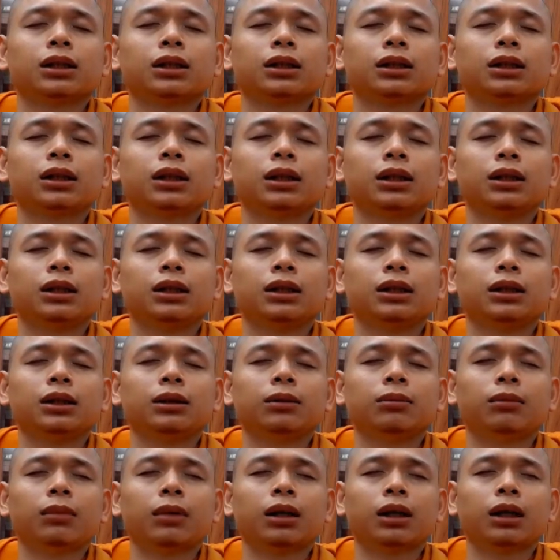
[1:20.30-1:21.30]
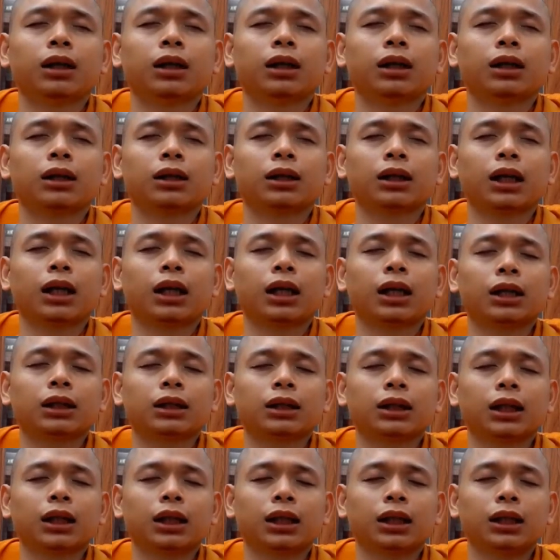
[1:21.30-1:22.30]
khi mà các
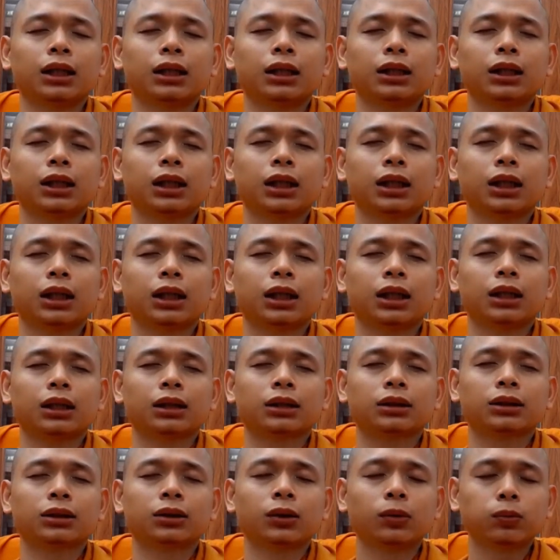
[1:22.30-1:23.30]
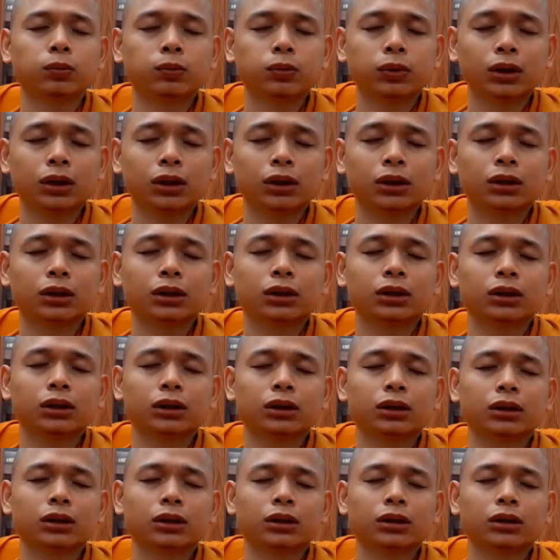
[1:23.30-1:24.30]
cái uh, xúc á,
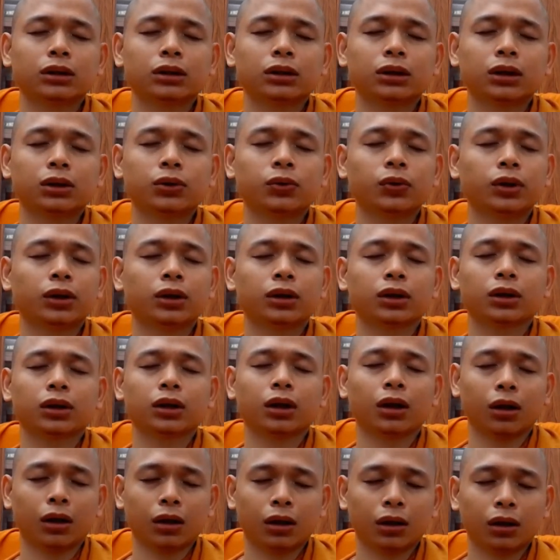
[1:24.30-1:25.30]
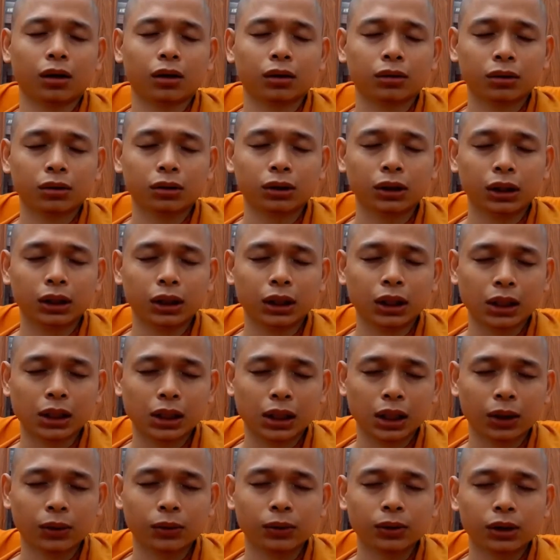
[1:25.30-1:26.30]
nó duyên cho thọ có nghĩa là
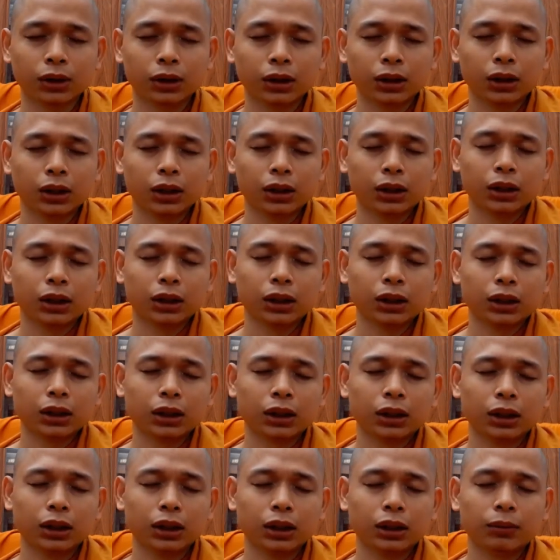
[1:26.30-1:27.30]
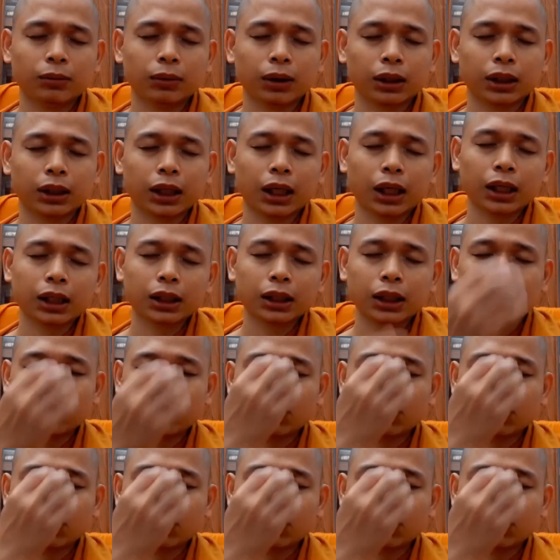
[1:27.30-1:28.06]
sao khi mà các cái giác